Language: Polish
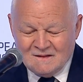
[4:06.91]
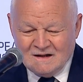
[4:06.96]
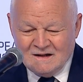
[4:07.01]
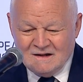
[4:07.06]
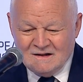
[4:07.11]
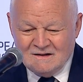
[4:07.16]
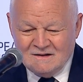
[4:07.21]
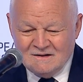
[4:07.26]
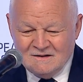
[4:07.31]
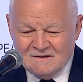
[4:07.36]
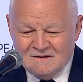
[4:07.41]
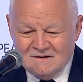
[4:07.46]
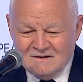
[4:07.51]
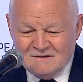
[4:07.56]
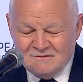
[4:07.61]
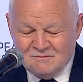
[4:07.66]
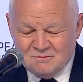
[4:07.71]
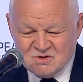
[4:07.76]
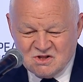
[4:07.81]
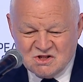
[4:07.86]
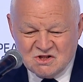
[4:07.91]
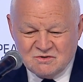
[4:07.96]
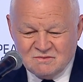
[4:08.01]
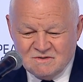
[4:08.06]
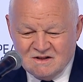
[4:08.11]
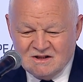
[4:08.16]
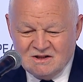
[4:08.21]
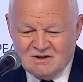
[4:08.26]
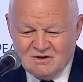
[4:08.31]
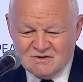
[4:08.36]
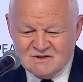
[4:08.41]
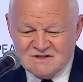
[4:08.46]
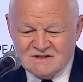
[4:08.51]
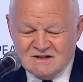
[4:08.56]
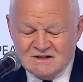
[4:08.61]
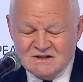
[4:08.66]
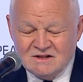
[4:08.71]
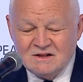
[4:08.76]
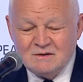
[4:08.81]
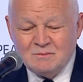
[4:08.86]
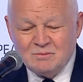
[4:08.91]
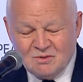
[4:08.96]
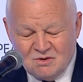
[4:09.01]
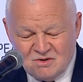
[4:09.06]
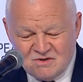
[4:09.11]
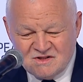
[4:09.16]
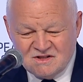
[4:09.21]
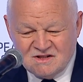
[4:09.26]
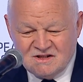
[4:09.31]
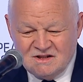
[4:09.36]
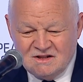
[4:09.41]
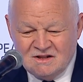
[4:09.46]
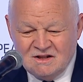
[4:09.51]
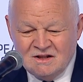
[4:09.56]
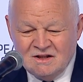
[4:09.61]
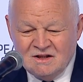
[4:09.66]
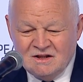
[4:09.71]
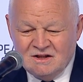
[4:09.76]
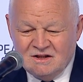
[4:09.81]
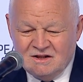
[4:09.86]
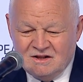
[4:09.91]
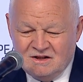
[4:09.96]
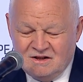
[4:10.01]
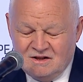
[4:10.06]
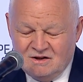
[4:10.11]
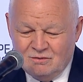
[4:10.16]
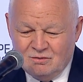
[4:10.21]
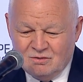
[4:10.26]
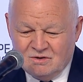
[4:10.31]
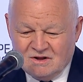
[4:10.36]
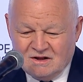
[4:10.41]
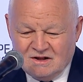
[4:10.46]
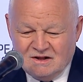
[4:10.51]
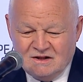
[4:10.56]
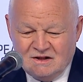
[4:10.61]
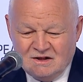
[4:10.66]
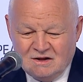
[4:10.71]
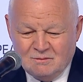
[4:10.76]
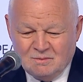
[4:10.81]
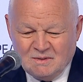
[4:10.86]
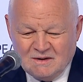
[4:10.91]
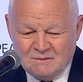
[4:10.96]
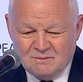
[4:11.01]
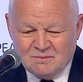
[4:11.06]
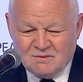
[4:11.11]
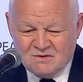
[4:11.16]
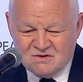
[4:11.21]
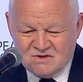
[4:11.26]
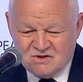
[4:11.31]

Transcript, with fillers: na przyszłych losach i Polski, i Ukrainy. Panie